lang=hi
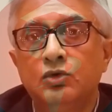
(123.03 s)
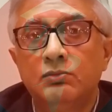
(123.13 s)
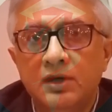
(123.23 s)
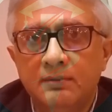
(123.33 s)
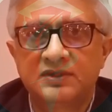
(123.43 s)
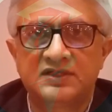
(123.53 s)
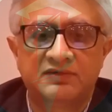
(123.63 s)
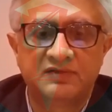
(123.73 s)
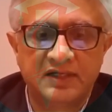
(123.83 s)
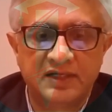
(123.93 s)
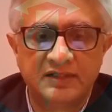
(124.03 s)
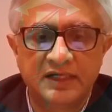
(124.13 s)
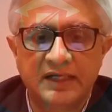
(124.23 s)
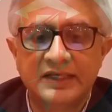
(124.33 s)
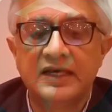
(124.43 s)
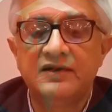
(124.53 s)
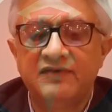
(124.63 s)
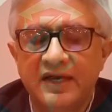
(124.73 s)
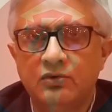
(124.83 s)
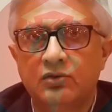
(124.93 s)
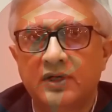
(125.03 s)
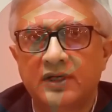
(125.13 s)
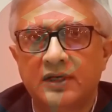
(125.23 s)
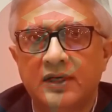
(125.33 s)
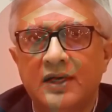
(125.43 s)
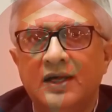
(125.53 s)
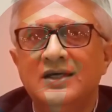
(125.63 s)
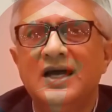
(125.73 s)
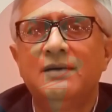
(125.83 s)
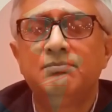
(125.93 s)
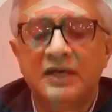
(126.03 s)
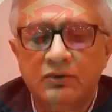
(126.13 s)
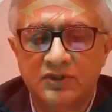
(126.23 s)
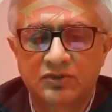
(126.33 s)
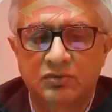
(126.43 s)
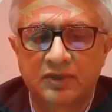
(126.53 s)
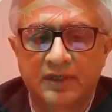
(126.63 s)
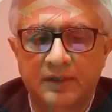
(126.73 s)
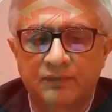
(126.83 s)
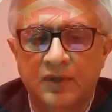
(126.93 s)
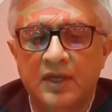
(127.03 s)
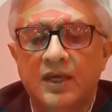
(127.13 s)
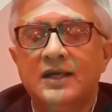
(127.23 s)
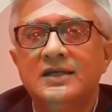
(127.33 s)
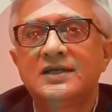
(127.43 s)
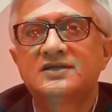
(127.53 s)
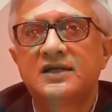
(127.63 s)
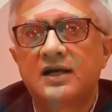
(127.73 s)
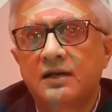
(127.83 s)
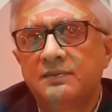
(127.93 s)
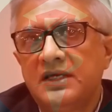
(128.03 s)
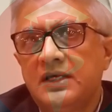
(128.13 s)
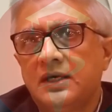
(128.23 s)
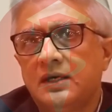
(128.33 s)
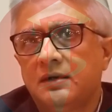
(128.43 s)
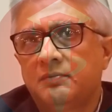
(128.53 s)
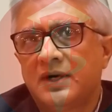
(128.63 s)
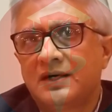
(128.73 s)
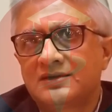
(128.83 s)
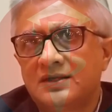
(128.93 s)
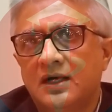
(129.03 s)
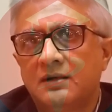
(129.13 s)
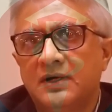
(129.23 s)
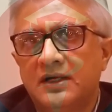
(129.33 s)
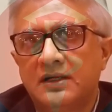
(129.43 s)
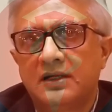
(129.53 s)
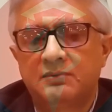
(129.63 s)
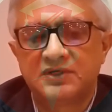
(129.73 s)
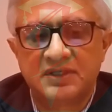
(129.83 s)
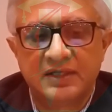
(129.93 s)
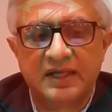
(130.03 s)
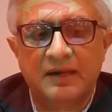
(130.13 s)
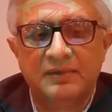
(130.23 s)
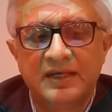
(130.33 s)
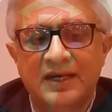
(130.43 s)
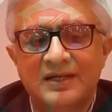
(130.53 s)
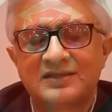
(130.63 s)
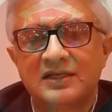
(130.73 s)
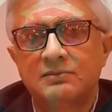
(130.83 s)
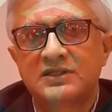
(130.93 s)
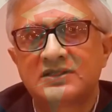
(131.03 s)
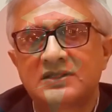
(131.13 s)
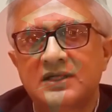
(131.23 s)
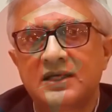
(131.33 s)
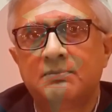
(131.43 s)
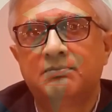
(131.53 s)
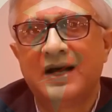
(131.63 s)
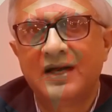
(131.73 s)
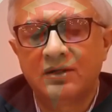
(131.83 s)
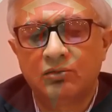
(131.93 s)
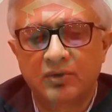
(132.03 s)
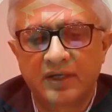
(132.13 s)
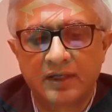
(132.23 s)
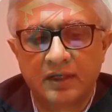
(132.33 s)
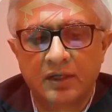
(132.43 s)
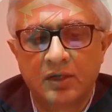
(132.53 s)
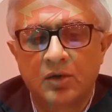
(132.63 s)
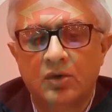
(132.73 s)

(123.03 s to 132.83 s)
मुबहम तस्वर किया जाएंगे यानी वेग होंगे या एम्बिगस होंगे या ज़रा भी पाकिस्तान मेडिकल कमीशन के एम डी कैट सिलेबस से बाहर होंगे